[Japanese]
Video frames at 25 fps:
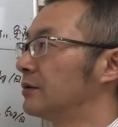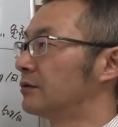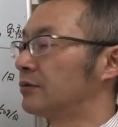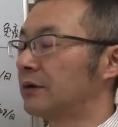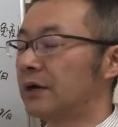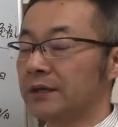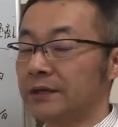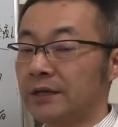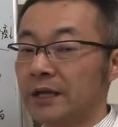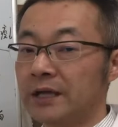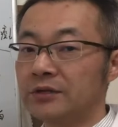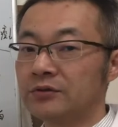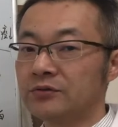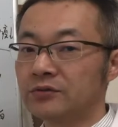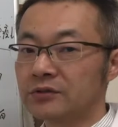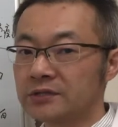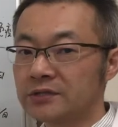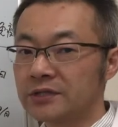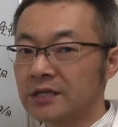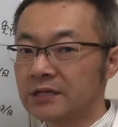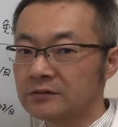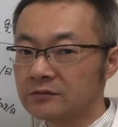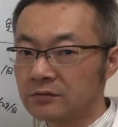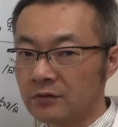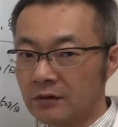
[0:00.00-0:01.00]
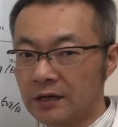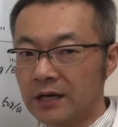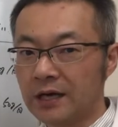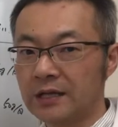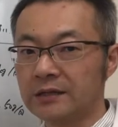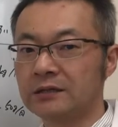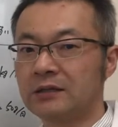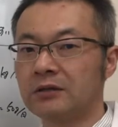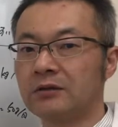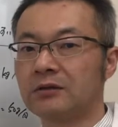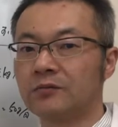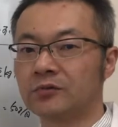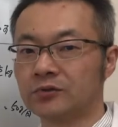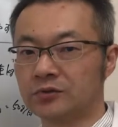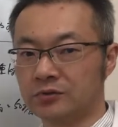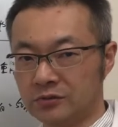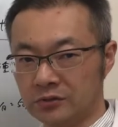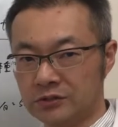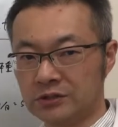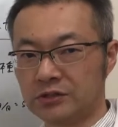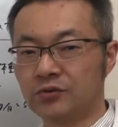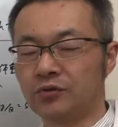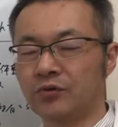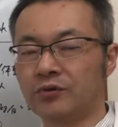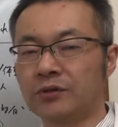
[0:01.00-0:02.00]
とか何をしてるのかっていうのもちょっと
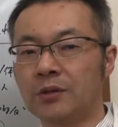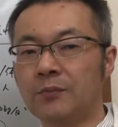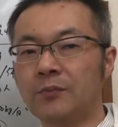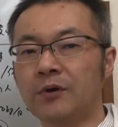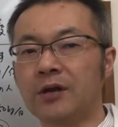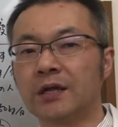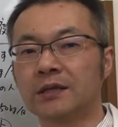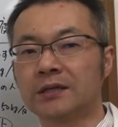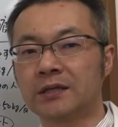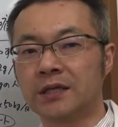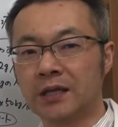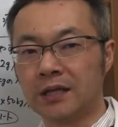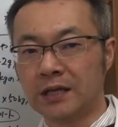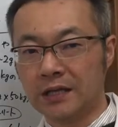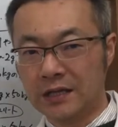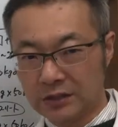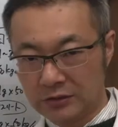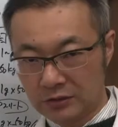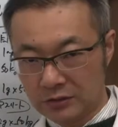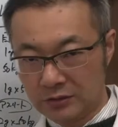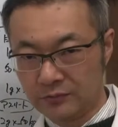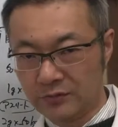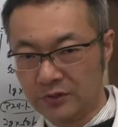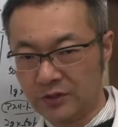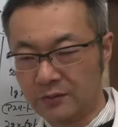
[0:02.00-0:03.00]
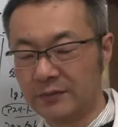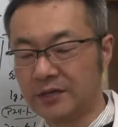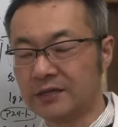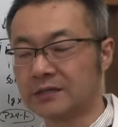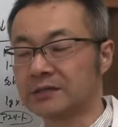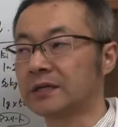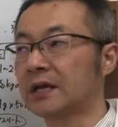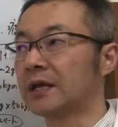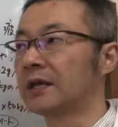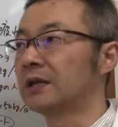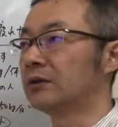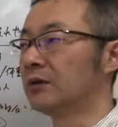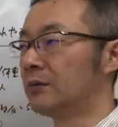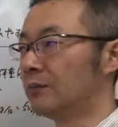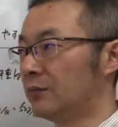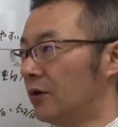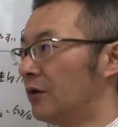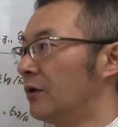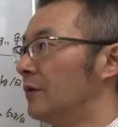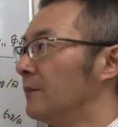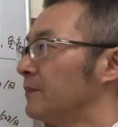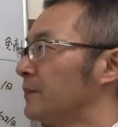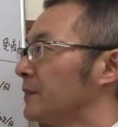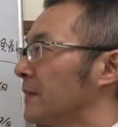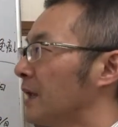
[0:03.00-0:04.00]
知っといてもらったらいいかと思いますけれど
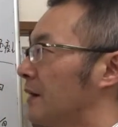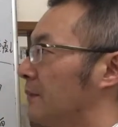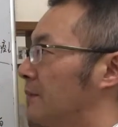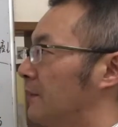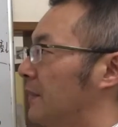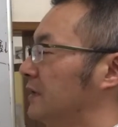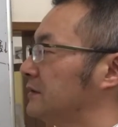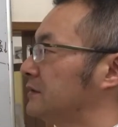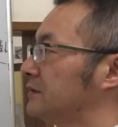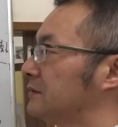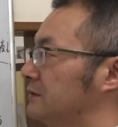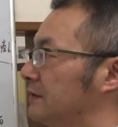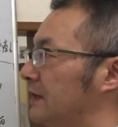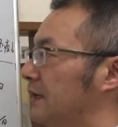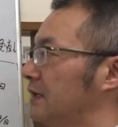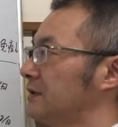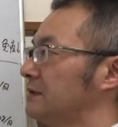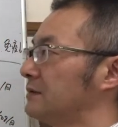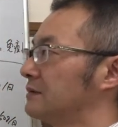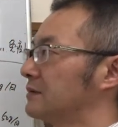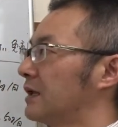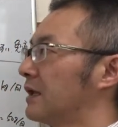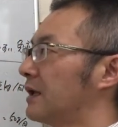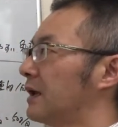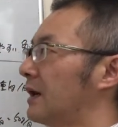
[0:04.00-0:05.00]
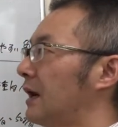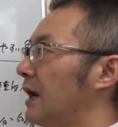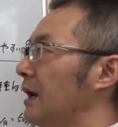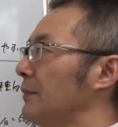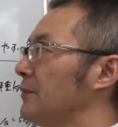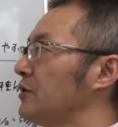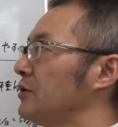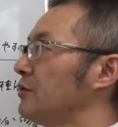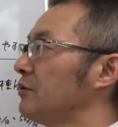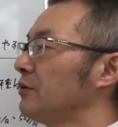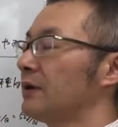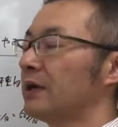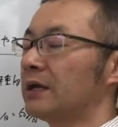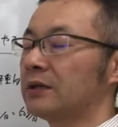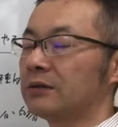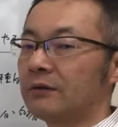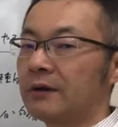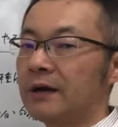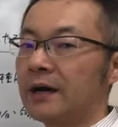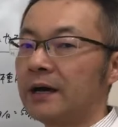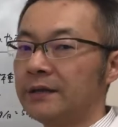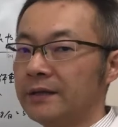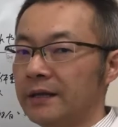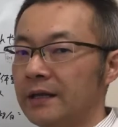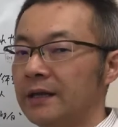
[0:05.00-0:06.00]
もまずはって言ったら髪の毛と
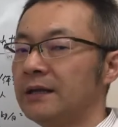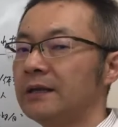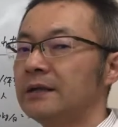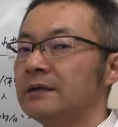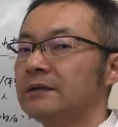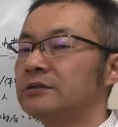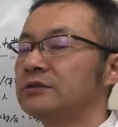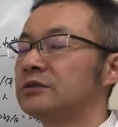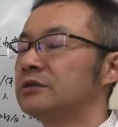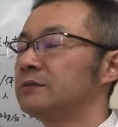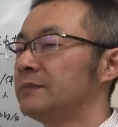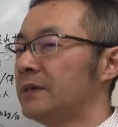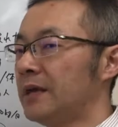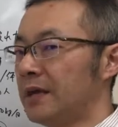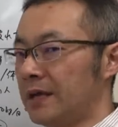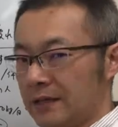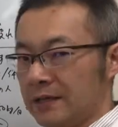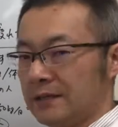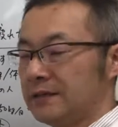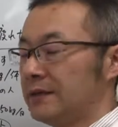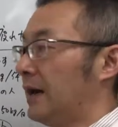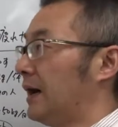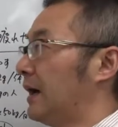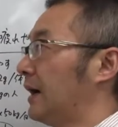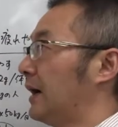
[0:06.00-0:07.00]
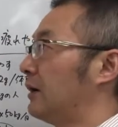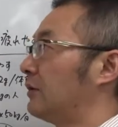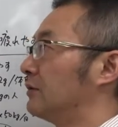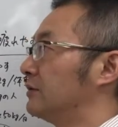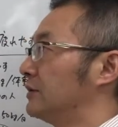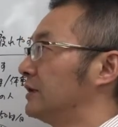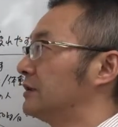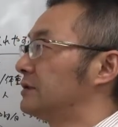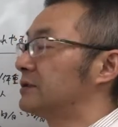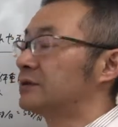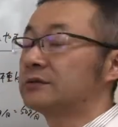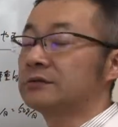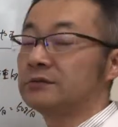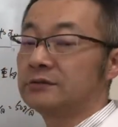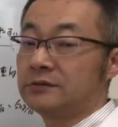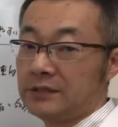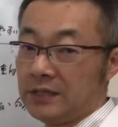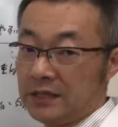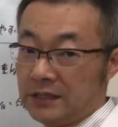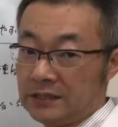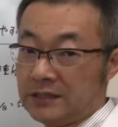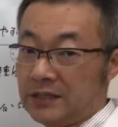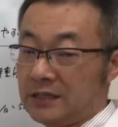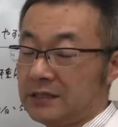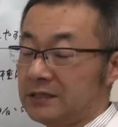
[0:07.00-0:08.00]
かね爪なんかをね作っ
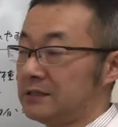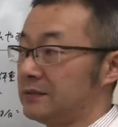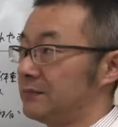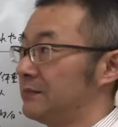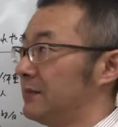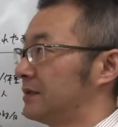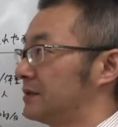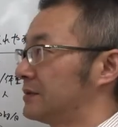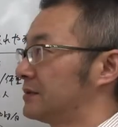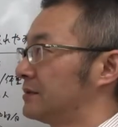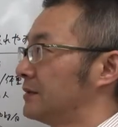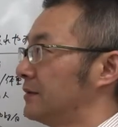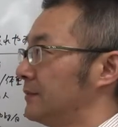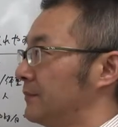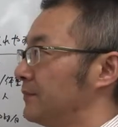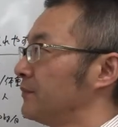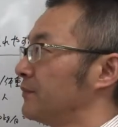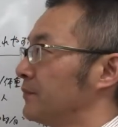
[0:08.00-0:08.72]
ていったりします